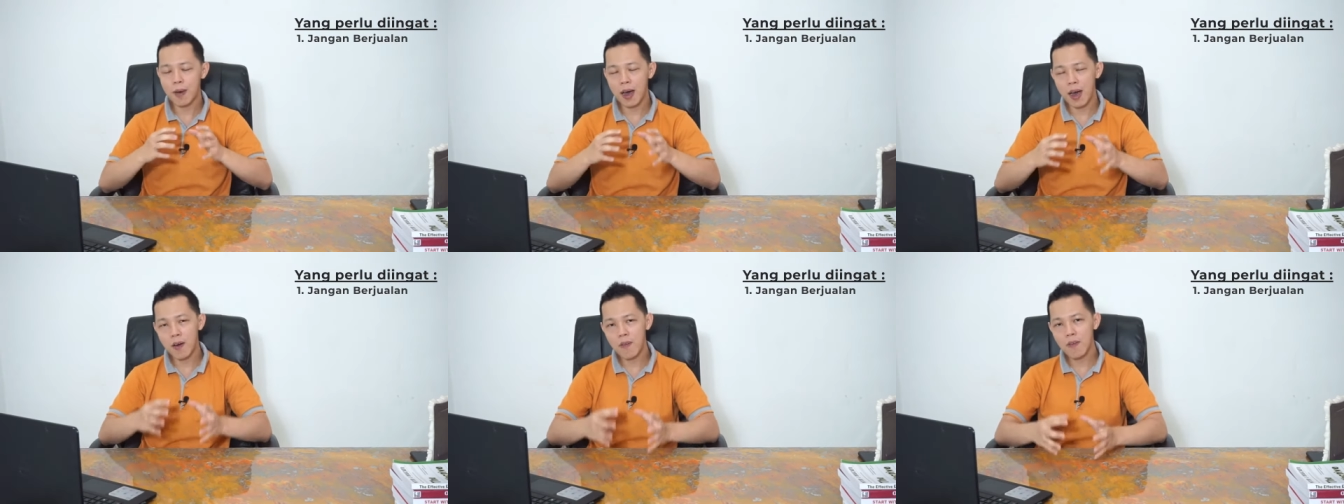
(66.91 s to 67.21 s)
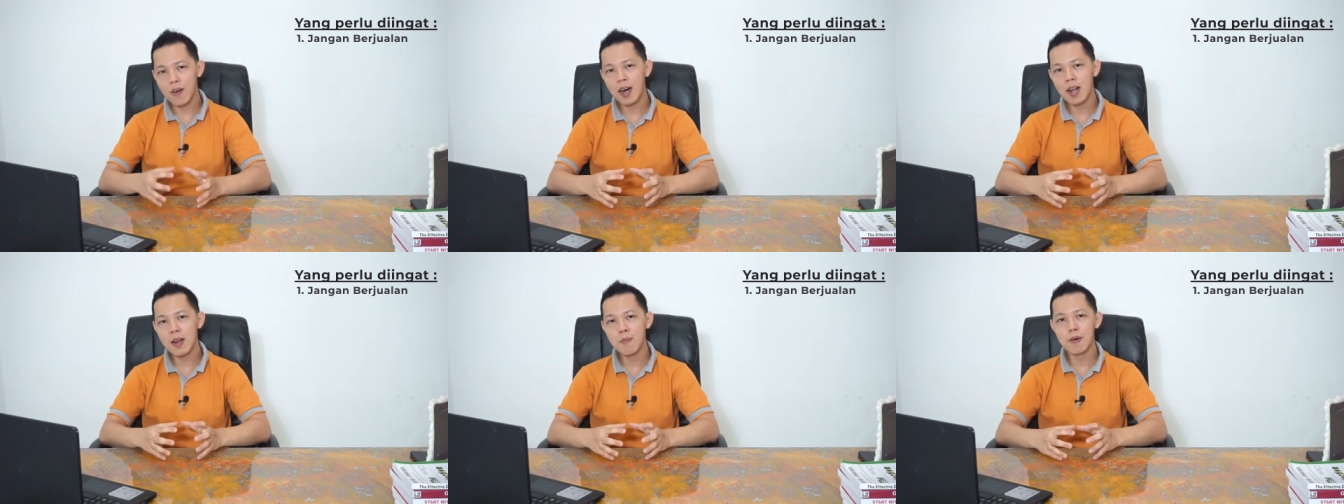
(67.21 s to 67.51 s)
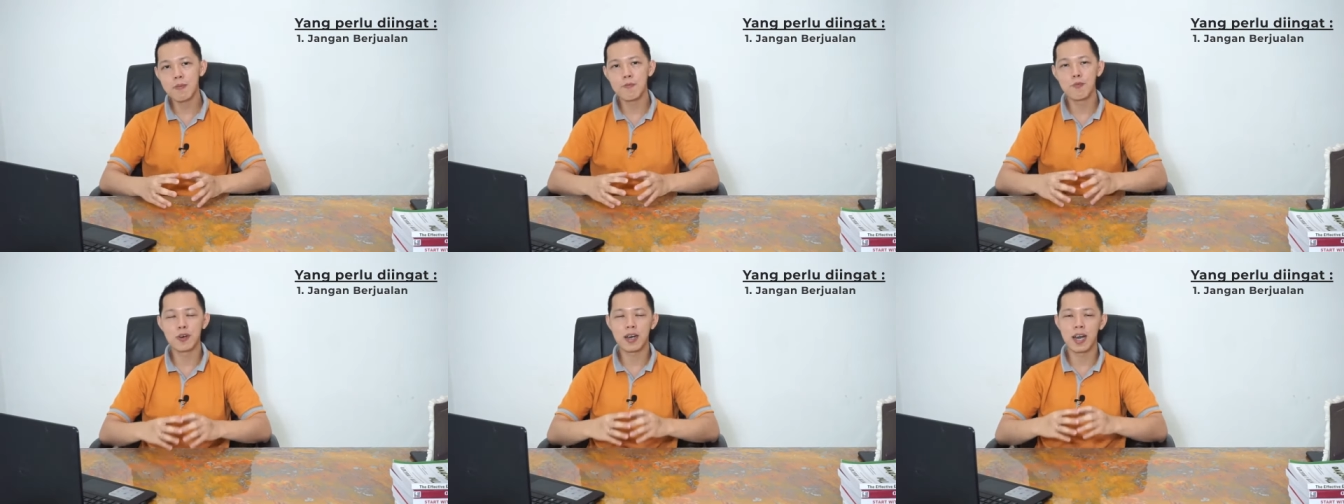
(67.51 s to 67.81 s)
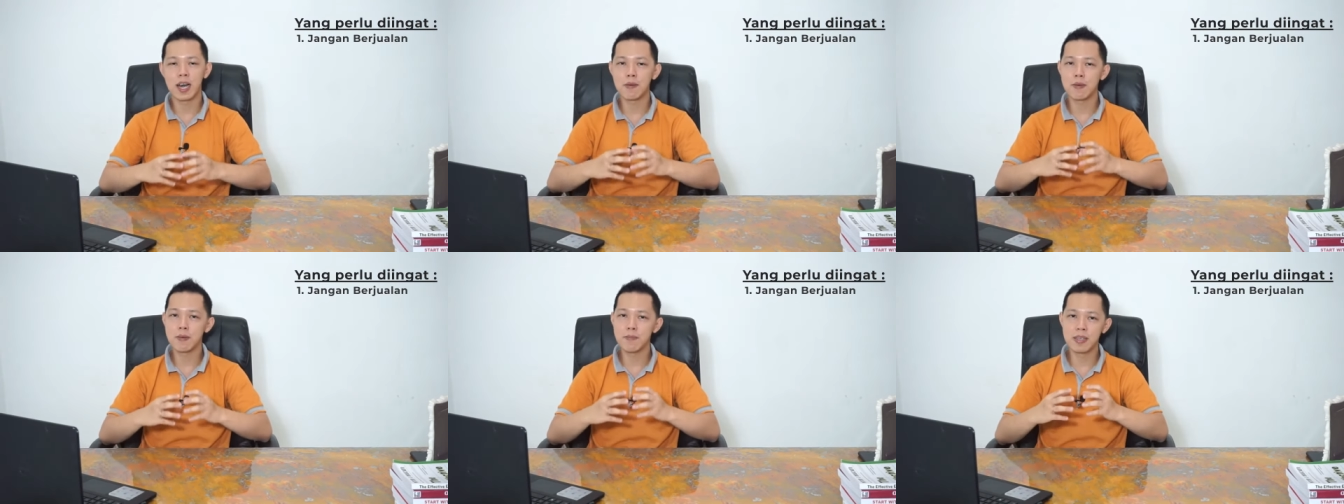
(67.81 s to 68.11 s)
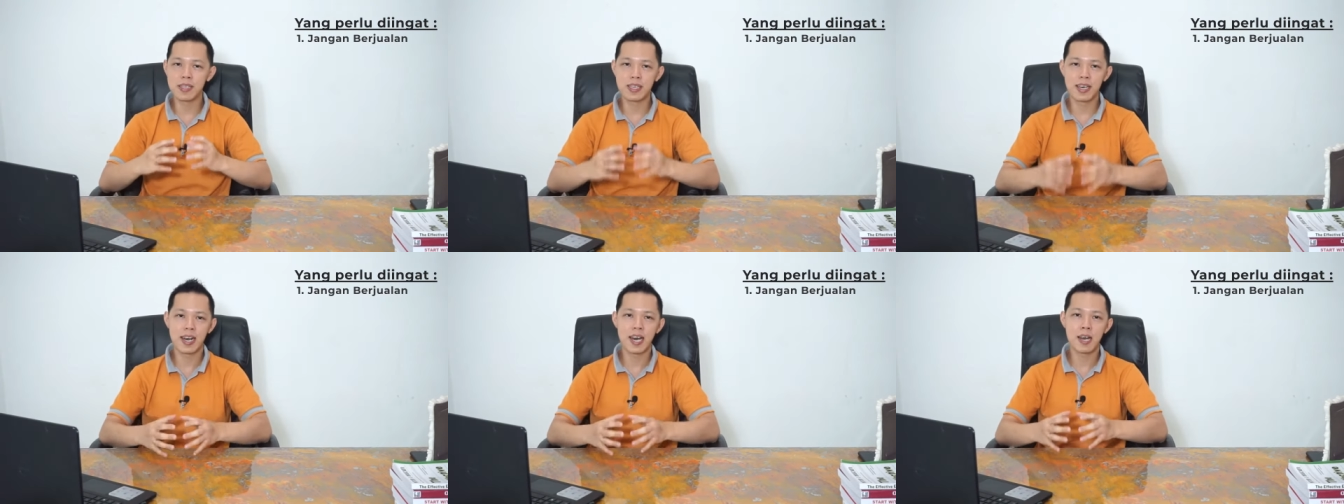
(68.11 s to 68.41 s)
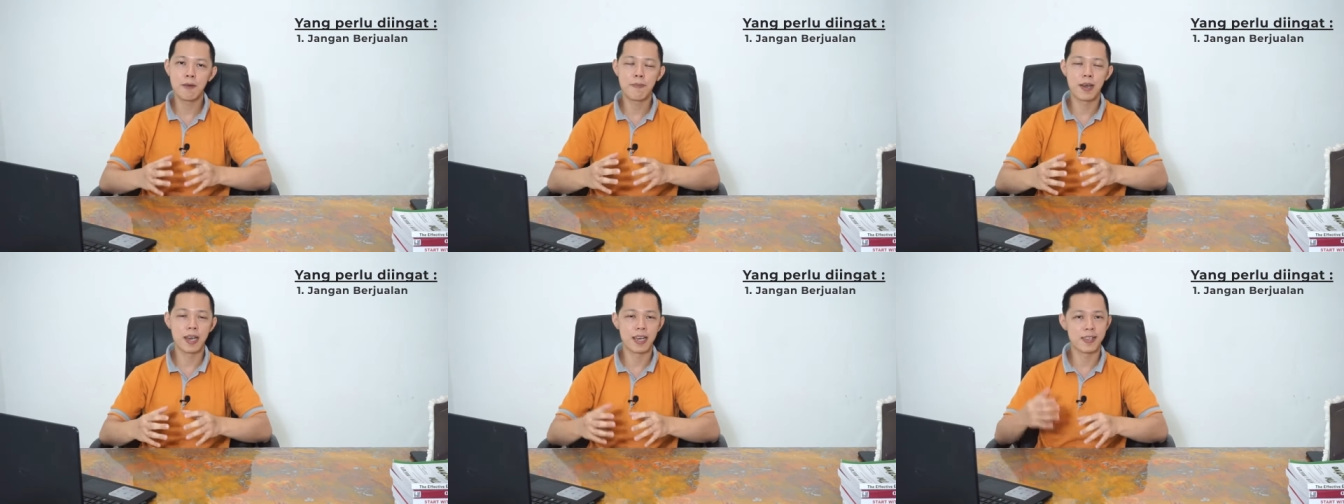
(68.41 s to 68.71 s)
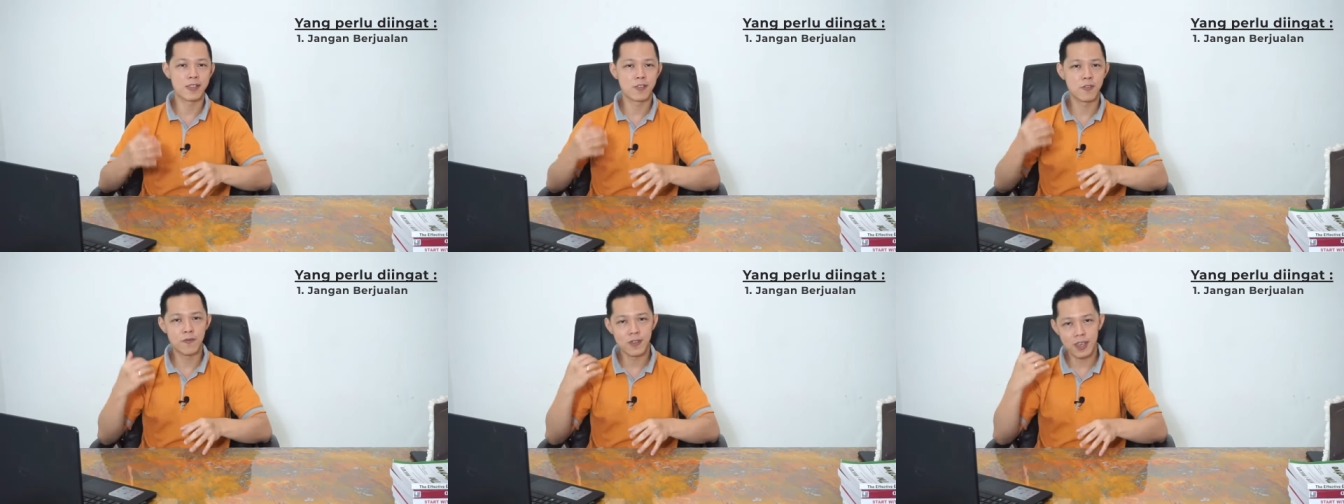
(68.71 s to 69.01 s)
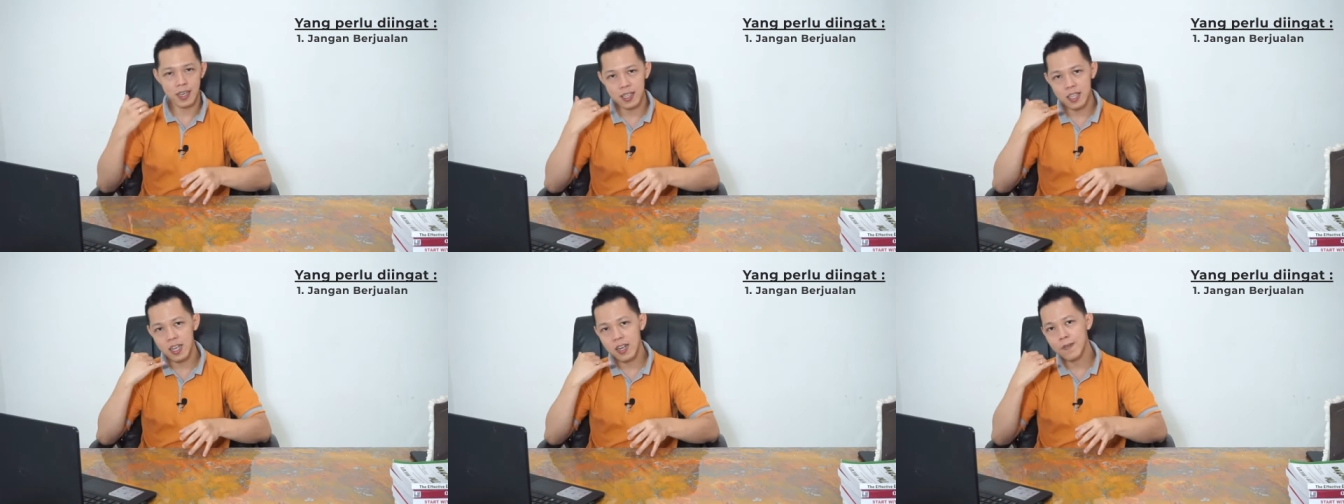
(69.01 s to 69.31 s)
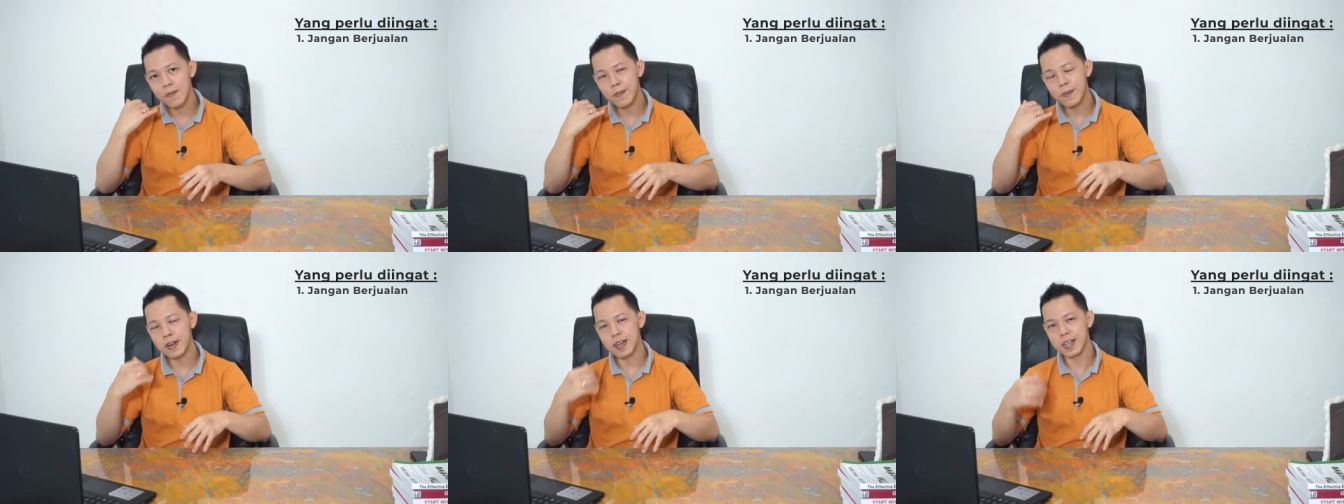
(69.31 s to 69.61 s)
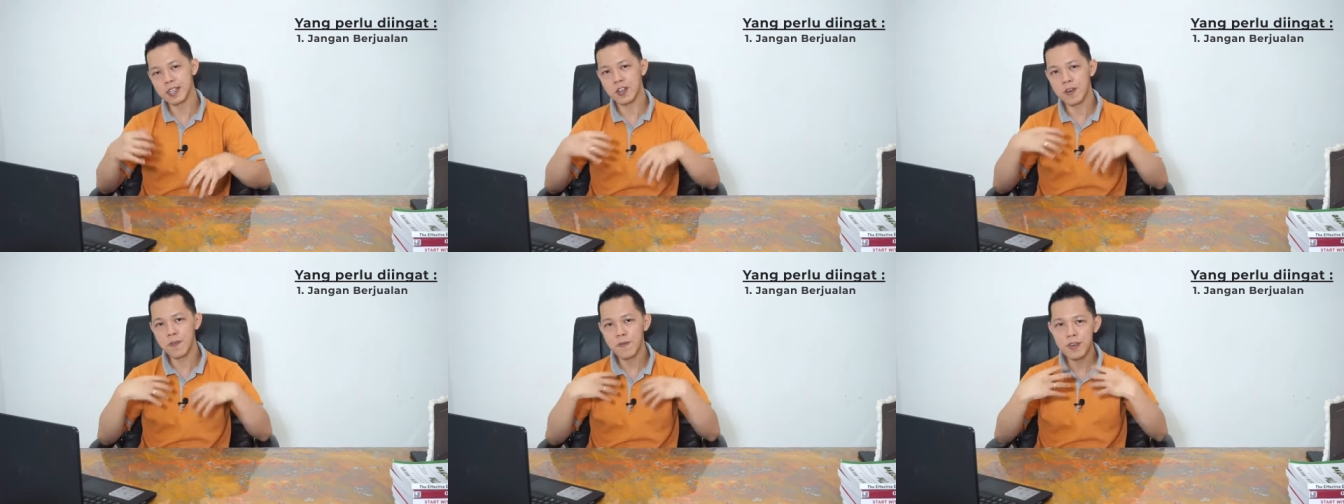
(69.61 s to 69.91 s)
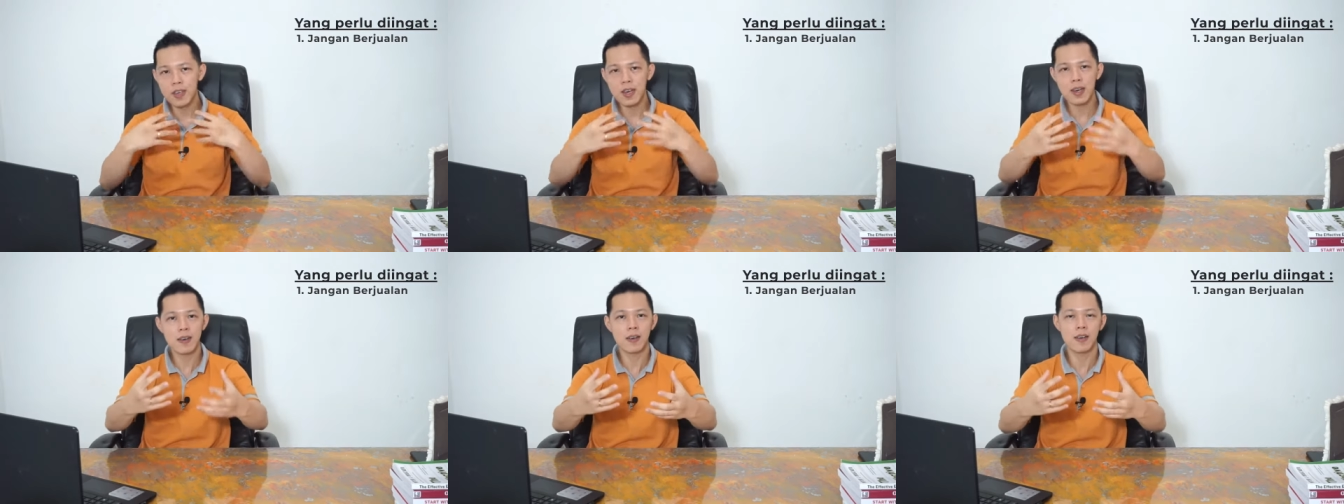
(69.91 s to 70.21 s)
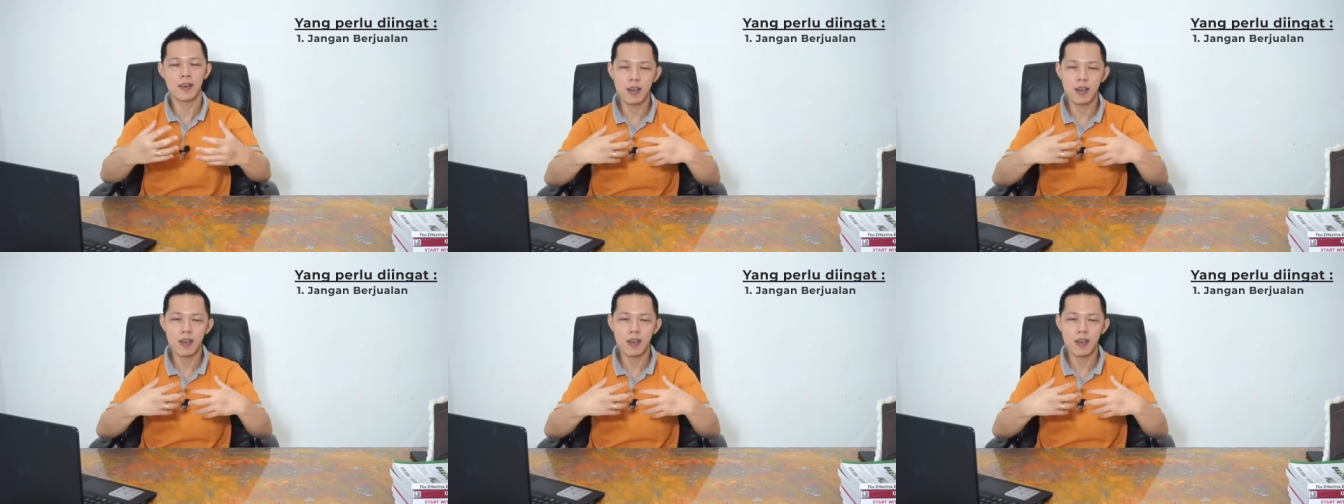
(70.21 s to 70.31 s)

awal pembukaan pembicaraan baik itu via telepon atau via